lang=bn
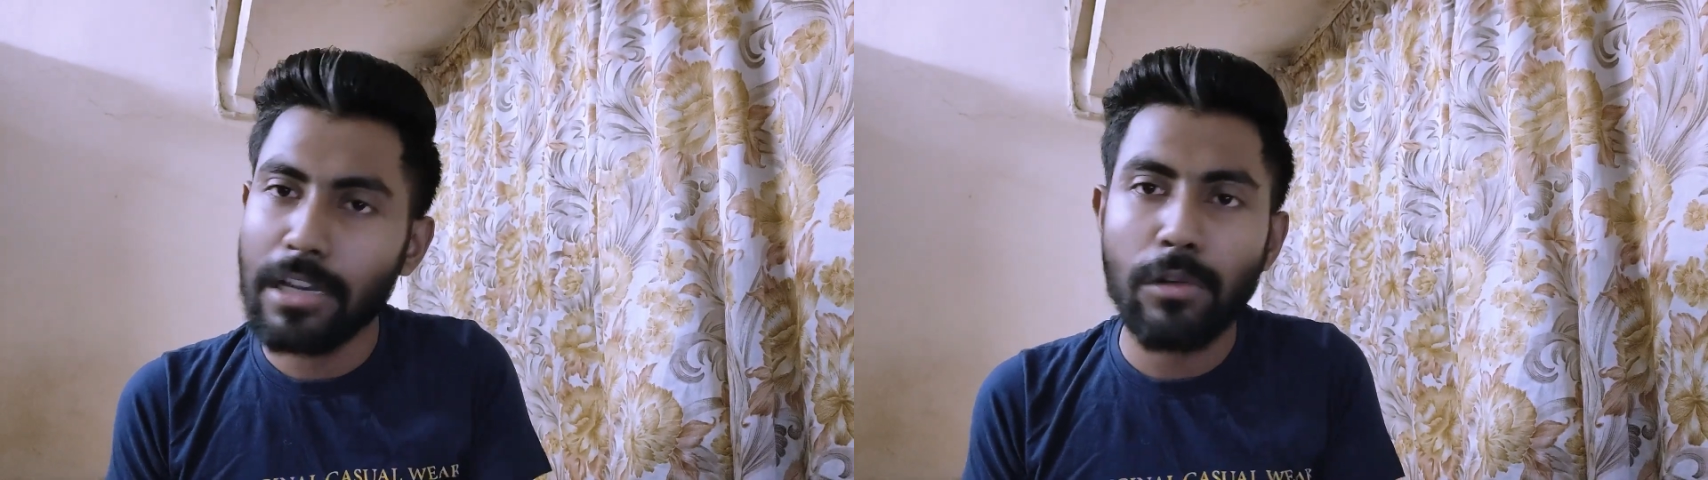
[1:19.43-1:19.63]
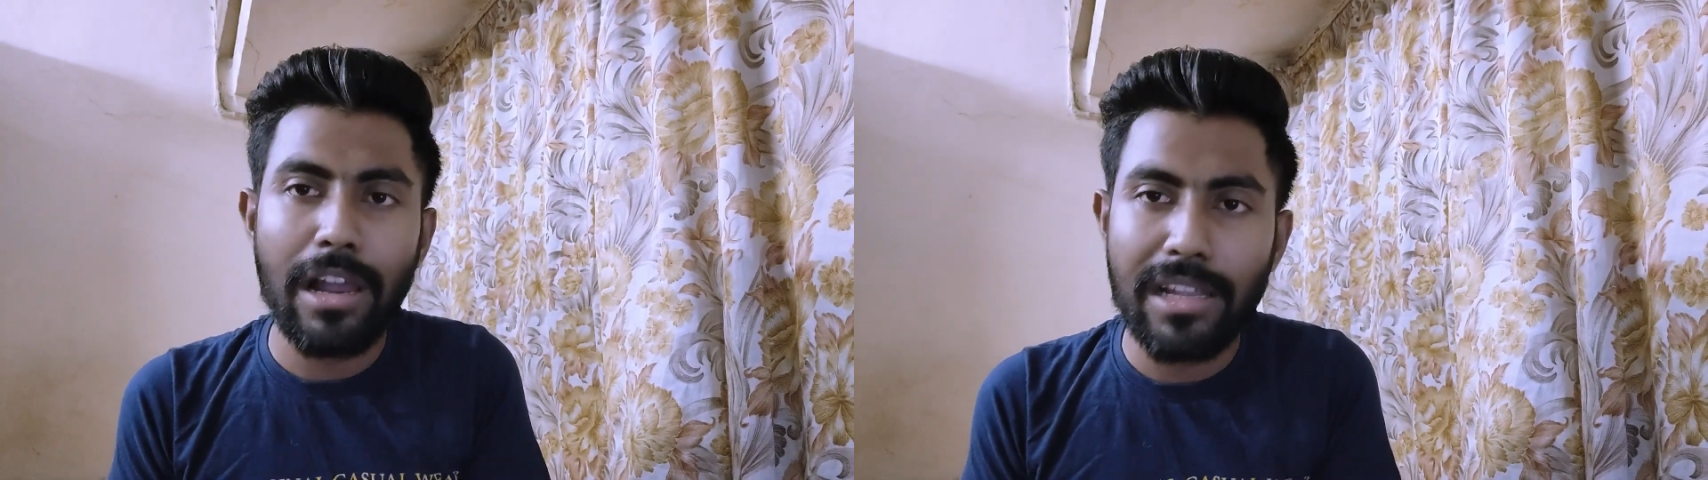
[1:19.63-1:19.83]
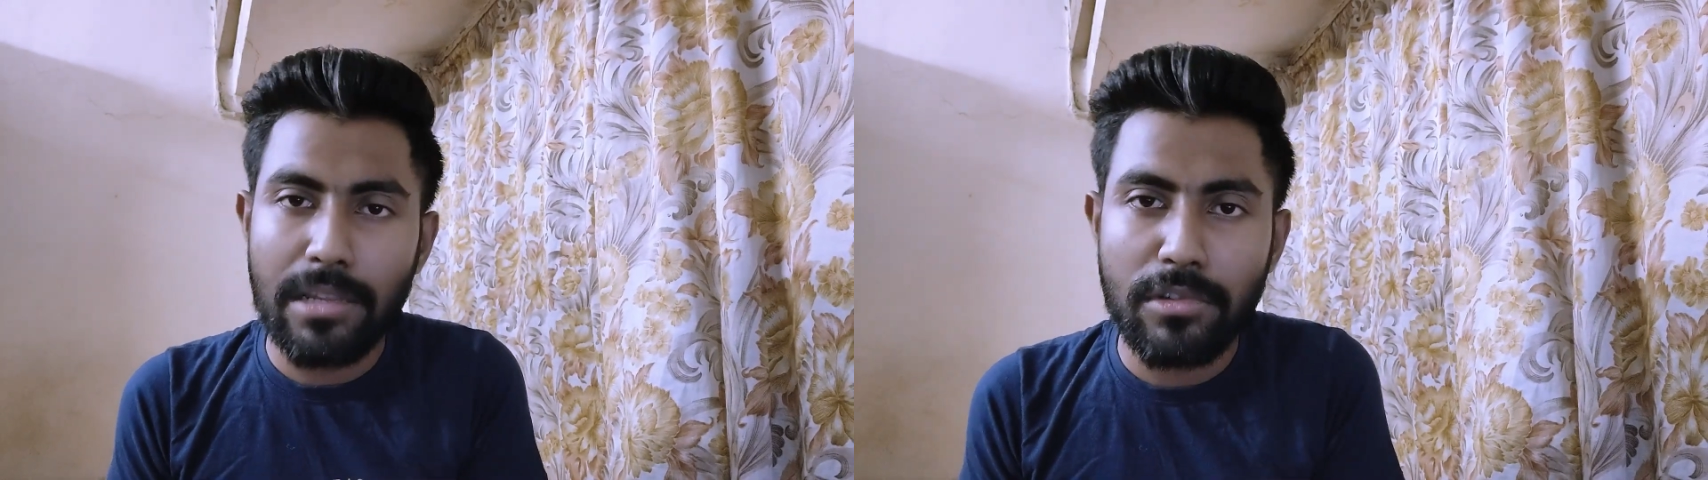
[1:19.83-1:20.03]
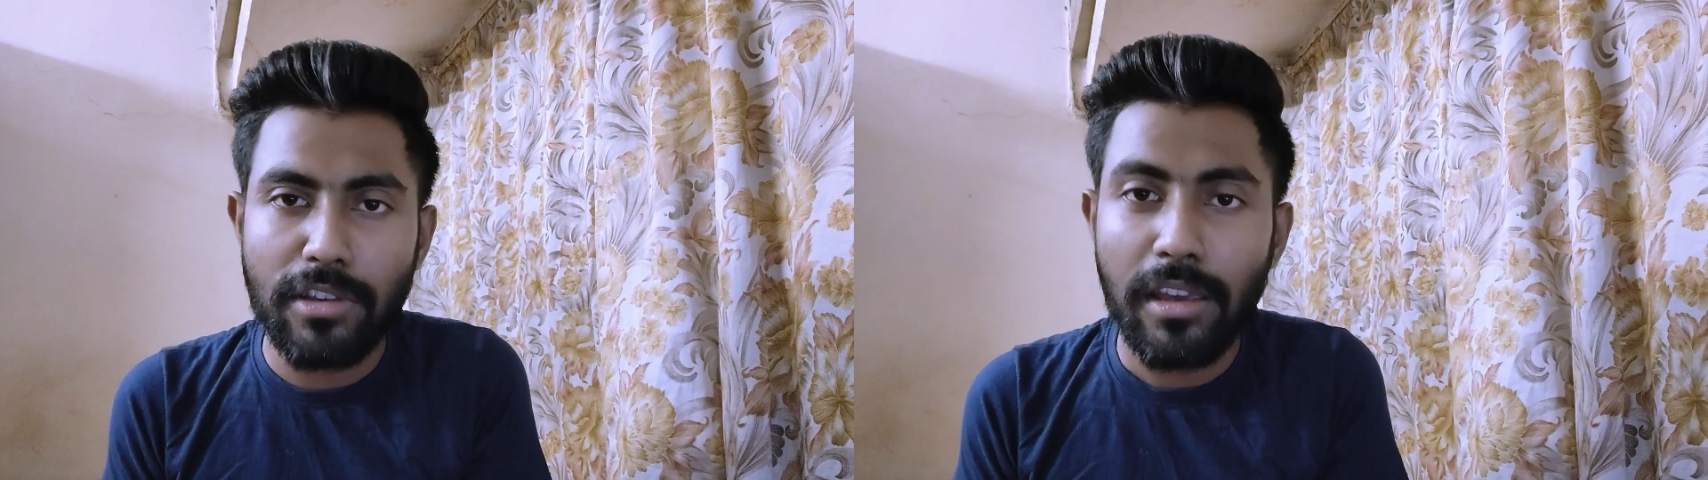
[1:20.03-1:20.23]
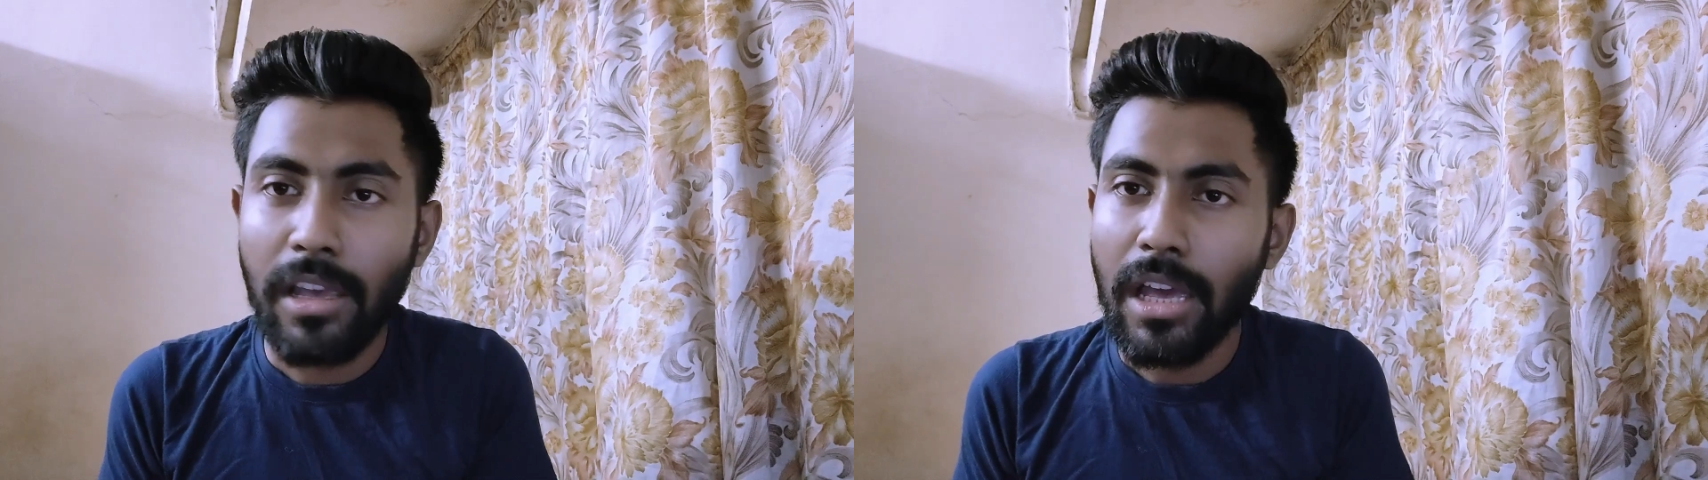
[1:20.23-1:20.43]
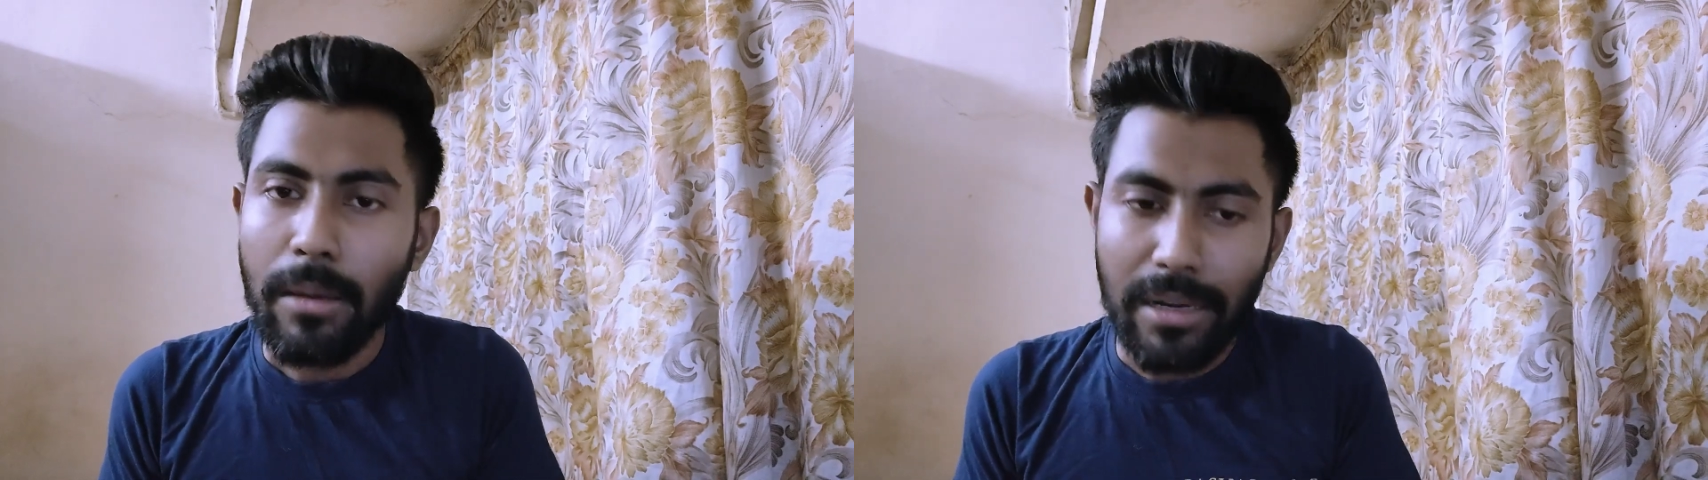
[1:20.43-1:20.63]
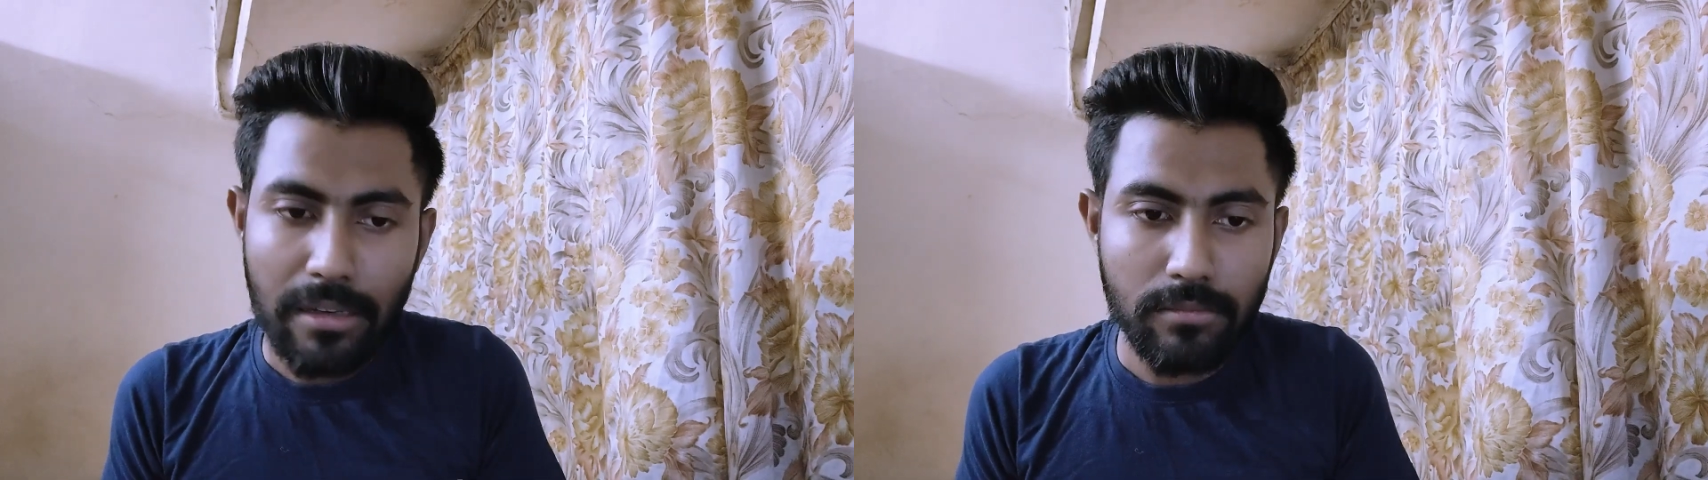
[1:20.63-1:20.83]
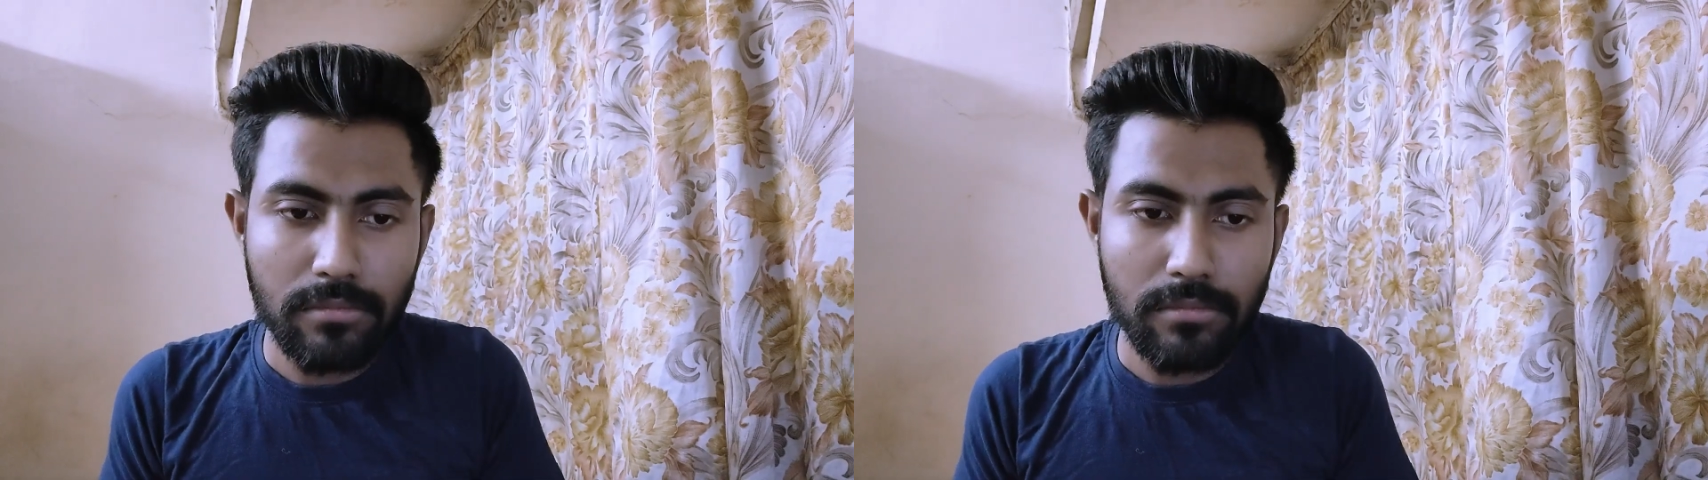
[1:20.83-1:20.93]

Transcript: সেগুলো আলাদা বিষয় বাট